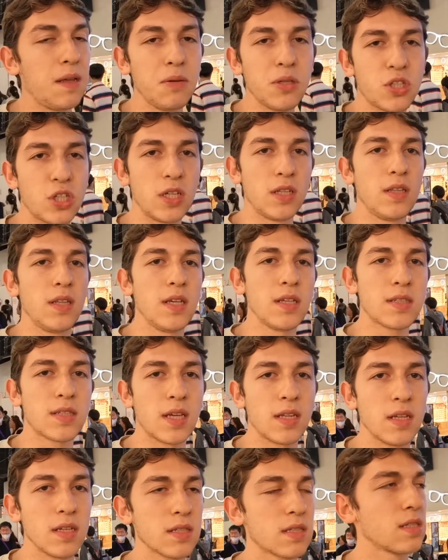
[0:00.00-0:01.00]
yani bir
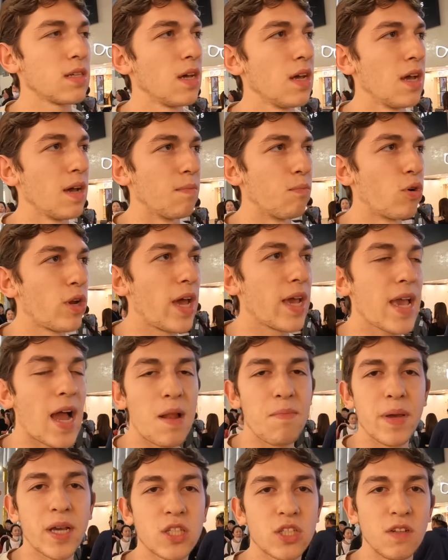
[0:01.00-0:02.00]
Çinliyseniz buraya
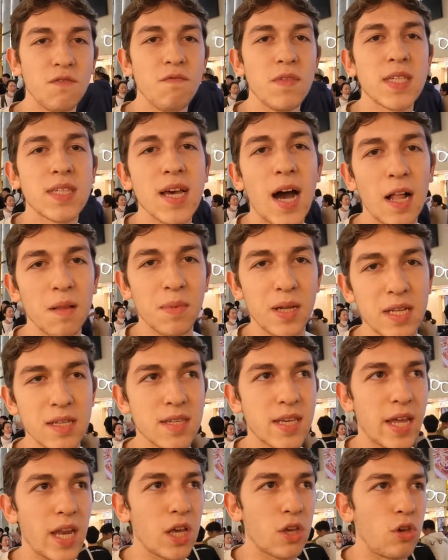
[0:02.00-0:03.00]
gelmek için vize
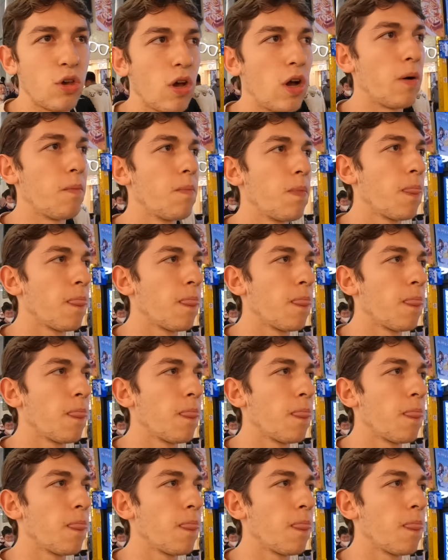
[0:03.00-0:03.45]
almanız gerekiyor.